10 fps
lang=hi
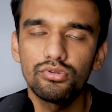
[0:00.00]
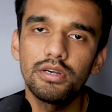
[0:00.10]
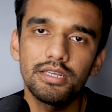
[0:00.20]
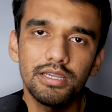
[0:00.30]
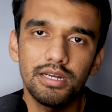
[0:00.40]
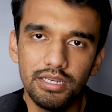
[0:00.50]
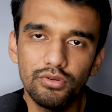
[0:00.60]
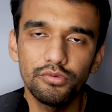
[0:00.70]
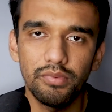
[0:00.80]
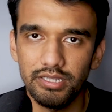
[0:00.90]
तो लड़की कटी
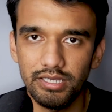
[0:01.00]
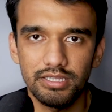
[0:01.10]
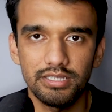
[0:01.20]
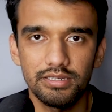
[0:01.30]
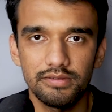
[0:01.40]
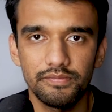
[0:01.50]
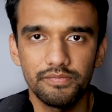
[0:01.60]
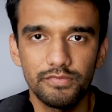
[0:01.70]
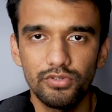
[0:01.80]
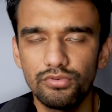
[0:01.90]
हुई पाई जाती है
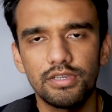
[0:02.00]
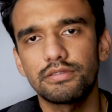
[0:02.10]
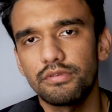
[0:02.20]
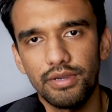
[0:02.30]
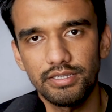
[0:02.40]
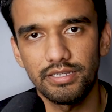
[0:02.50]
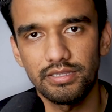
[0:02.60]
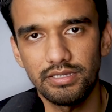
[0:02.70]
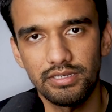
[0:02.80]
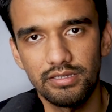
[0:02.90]
सूट केस में पाई
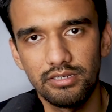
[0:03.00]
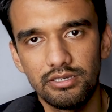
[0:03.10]
जाती है